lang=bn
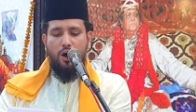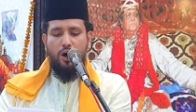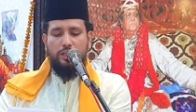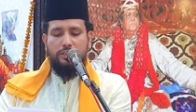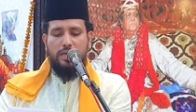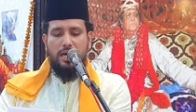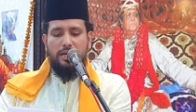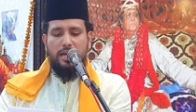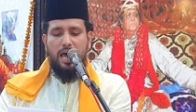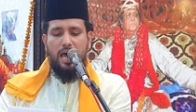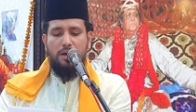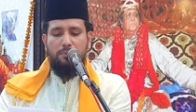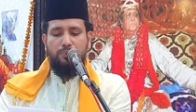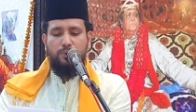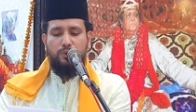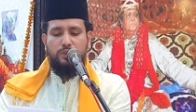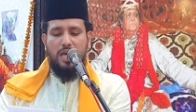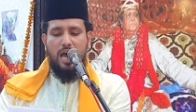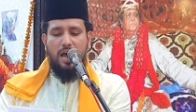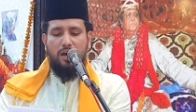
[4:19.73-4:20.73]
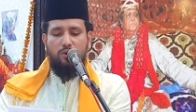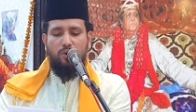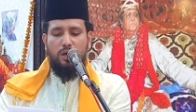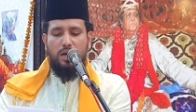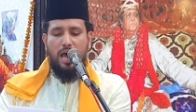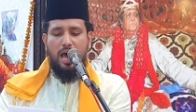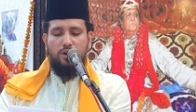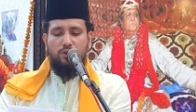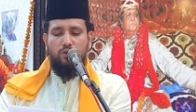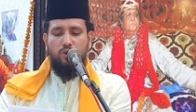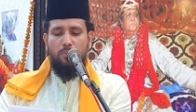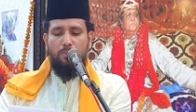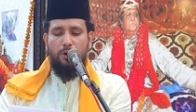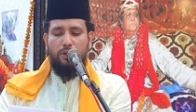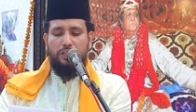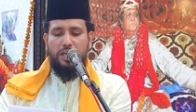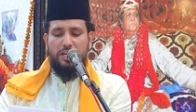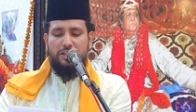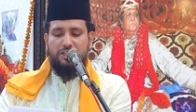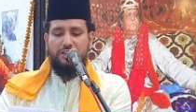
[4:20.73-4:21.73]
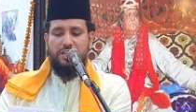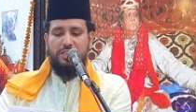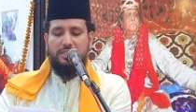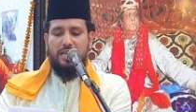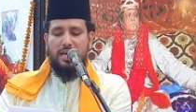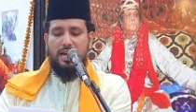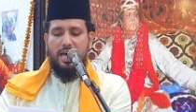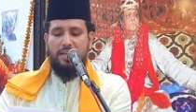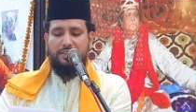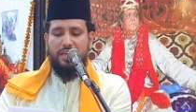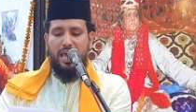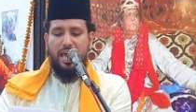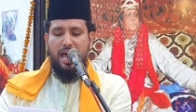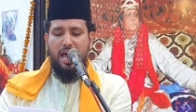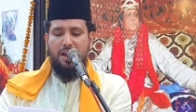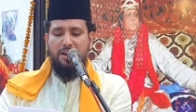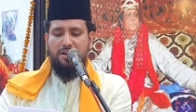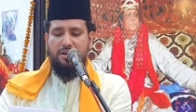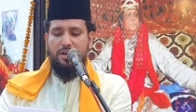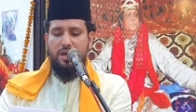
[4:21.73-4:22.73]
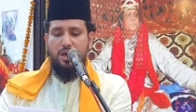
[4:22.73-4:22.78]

অজানার পূজা করার উপদেশটি যারা দেন